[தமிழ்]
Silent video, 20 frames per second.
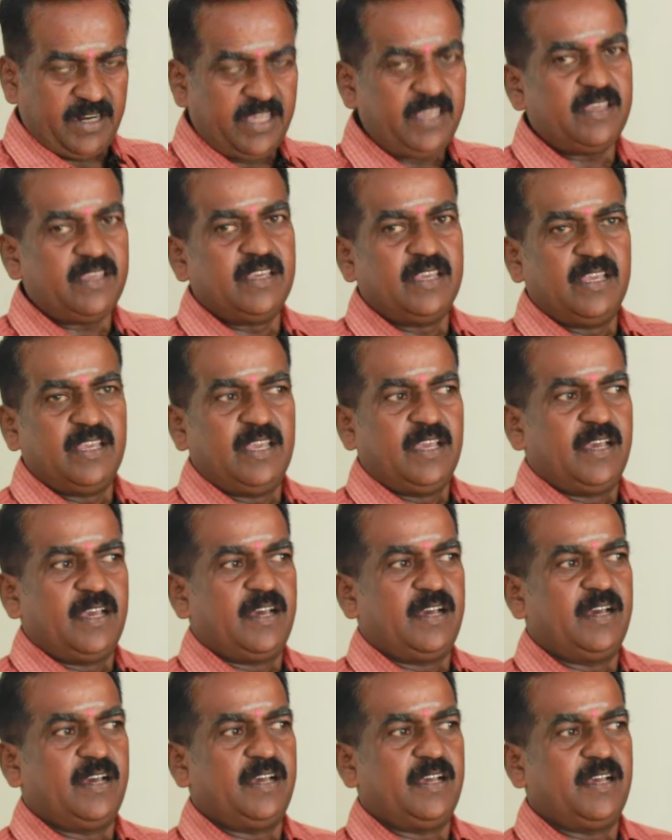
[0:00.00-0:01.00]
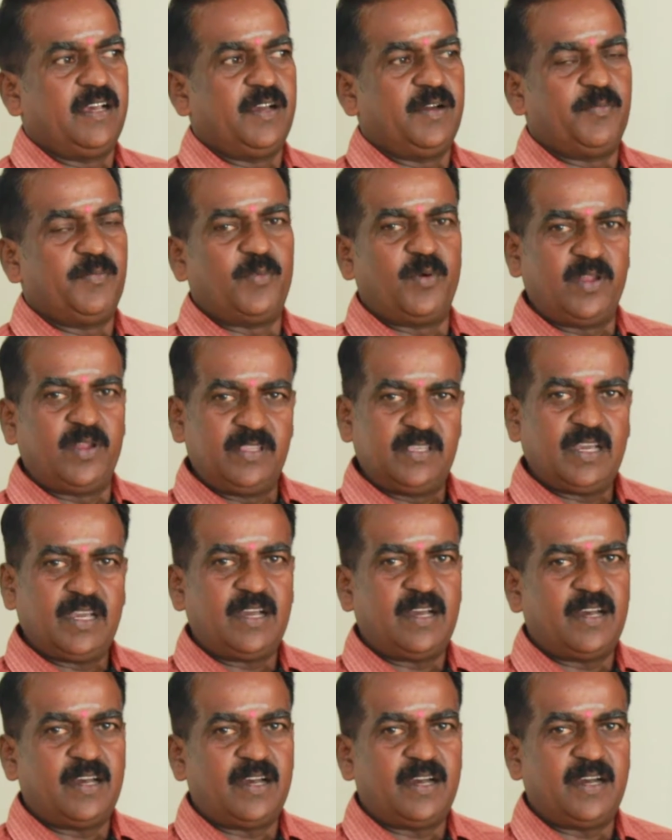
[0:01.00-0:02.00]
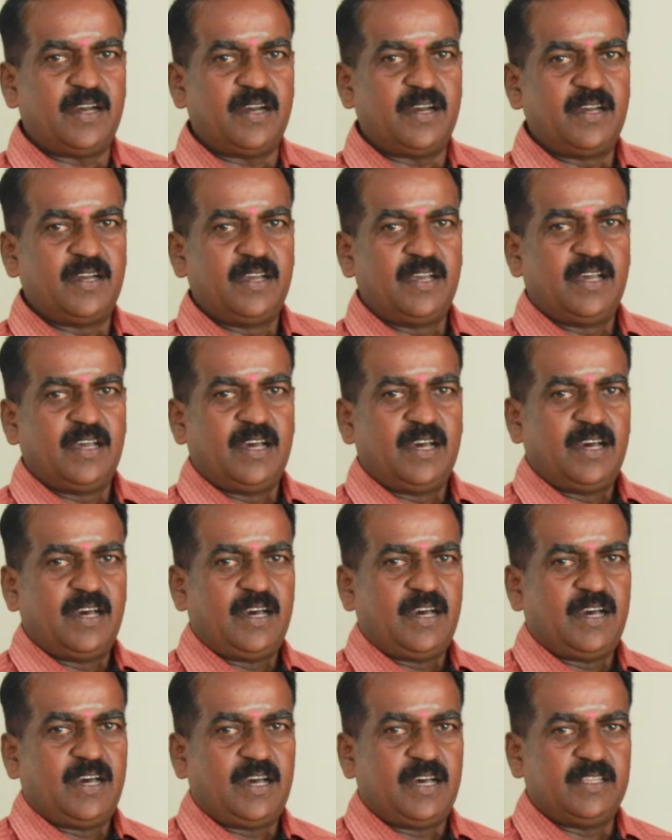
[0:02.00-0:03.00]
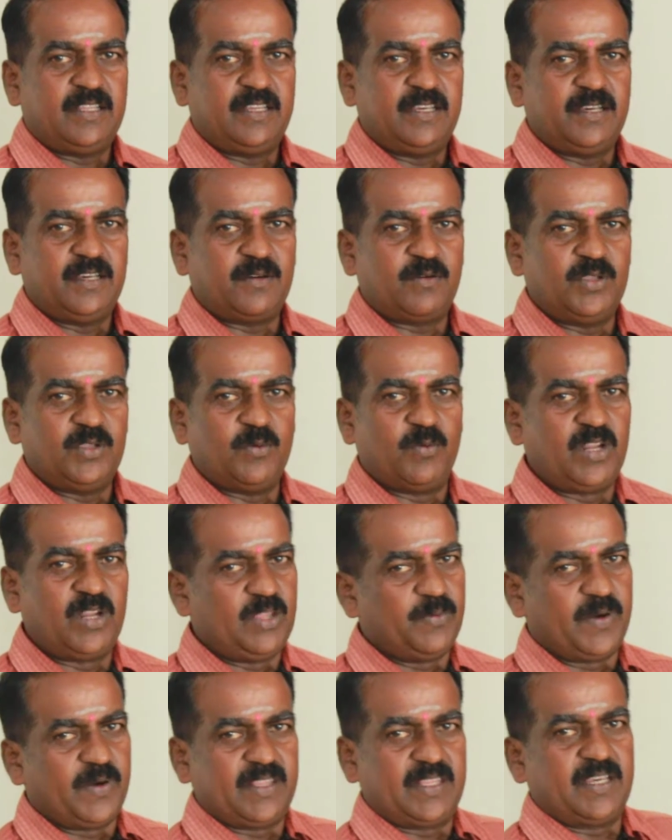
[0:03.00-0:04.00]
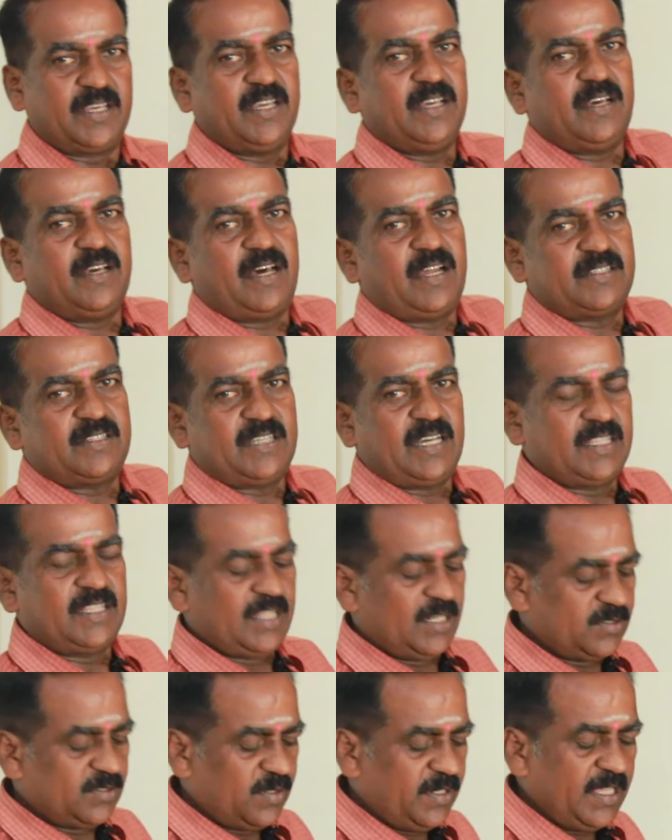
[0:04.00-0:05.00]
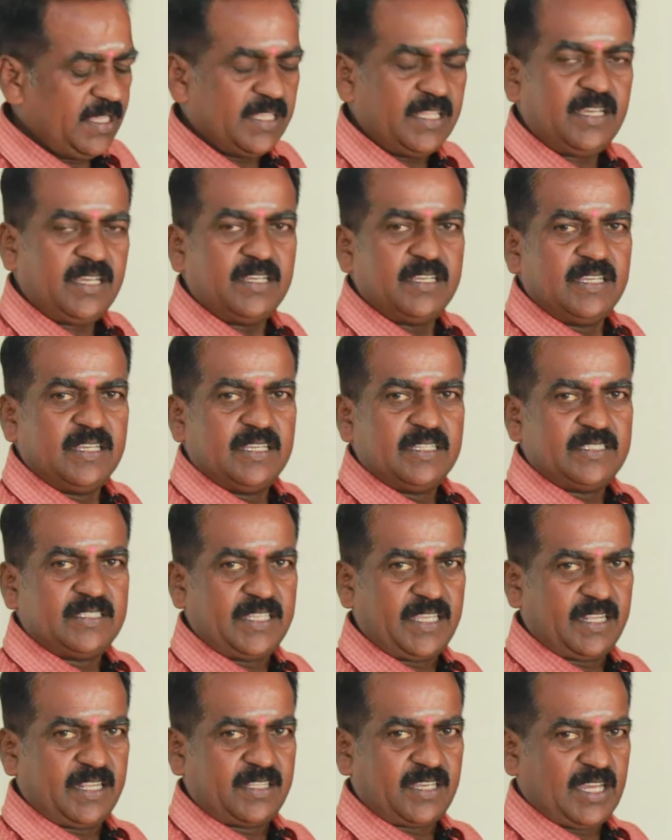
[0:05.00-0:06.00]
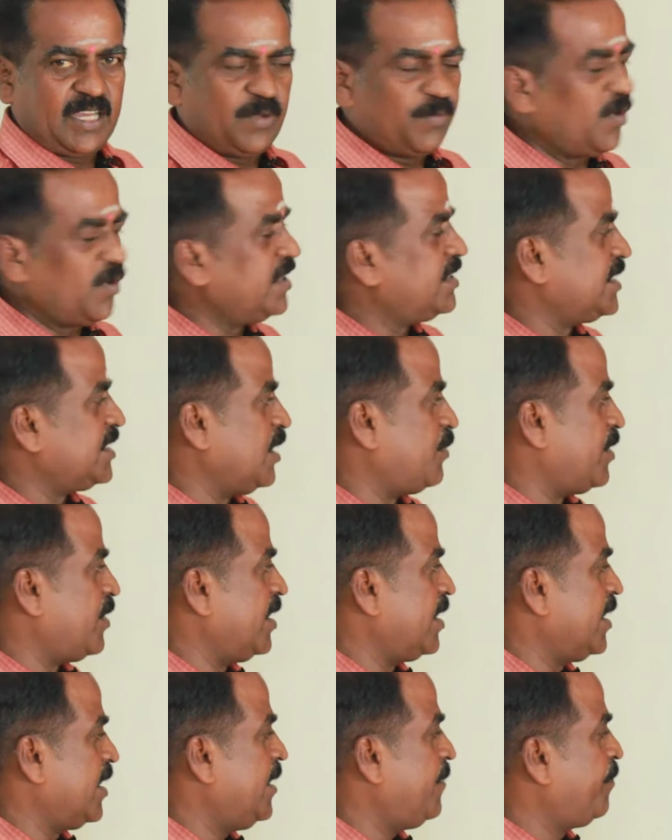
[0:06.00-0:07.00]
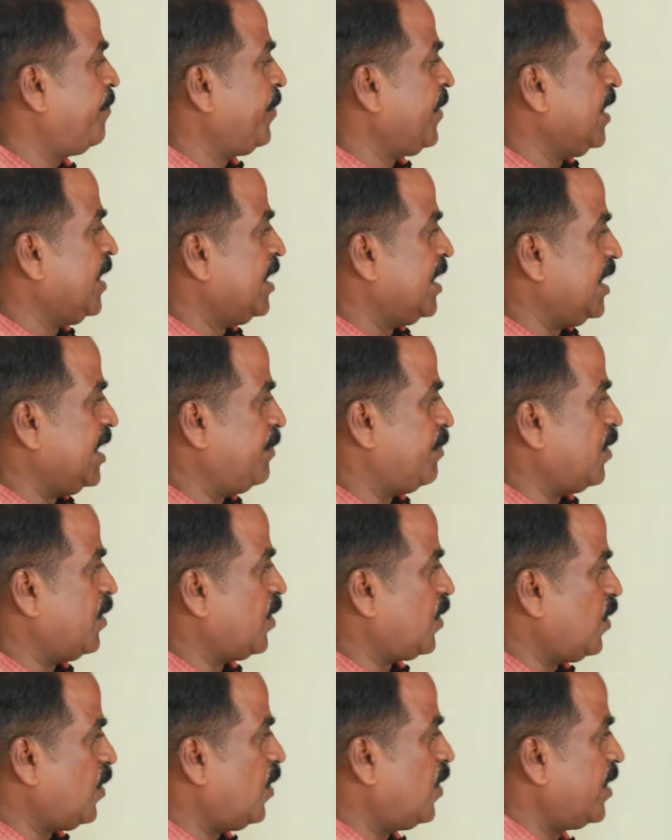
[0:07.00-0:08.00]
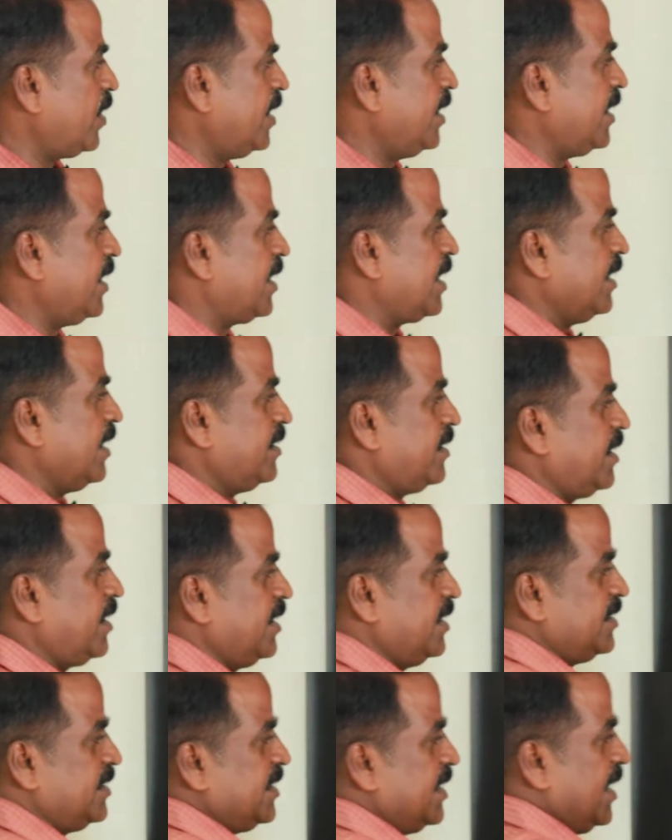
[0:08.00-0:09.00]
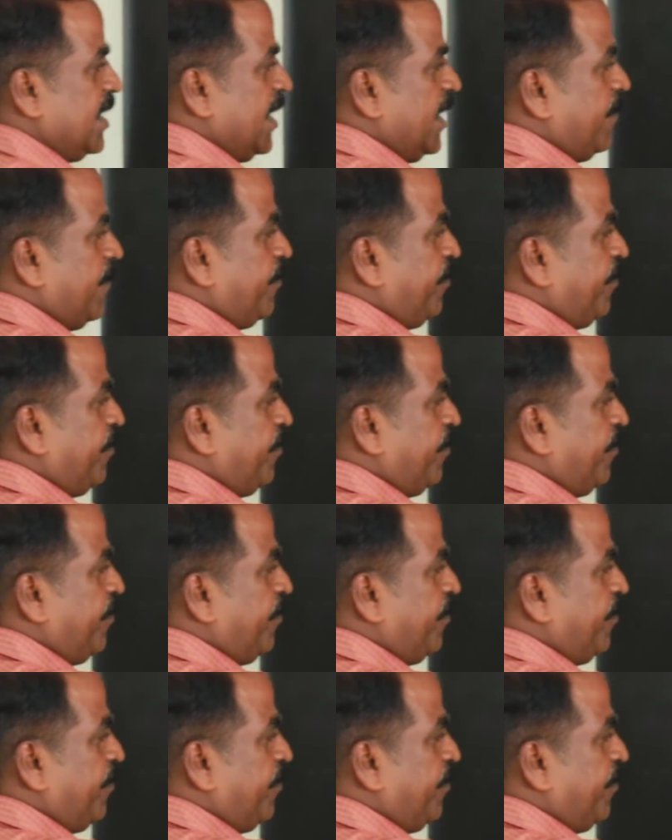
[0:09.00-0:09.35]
வேலை முடிஞ்சால் அதை கொஞ்சம் உறுதிப்படுத்துங்க அரசாங்கத்தில் சொல்லி அதை செய்கிறதுக்கான முயற்சிகள் பண்ணுங்கள் இப்போ ரோடுன்னு இருக்க இருந்துச்சுன்னா